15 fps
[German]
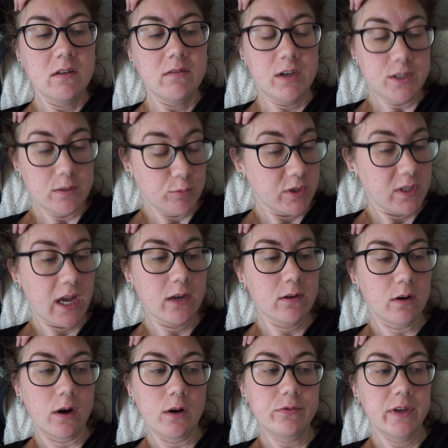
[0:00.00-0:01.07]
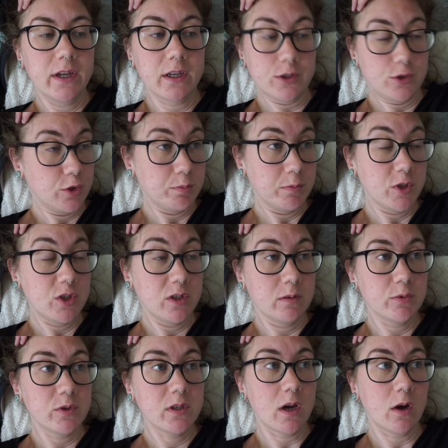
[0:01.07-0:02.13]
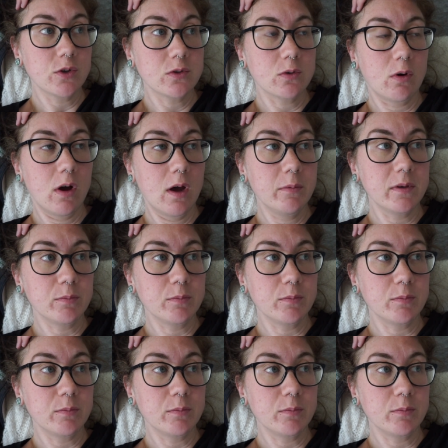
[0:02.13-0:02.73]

Wäsche muss ich eigentlich noch aufhängen, Tischmaschine muss ich ausräumen.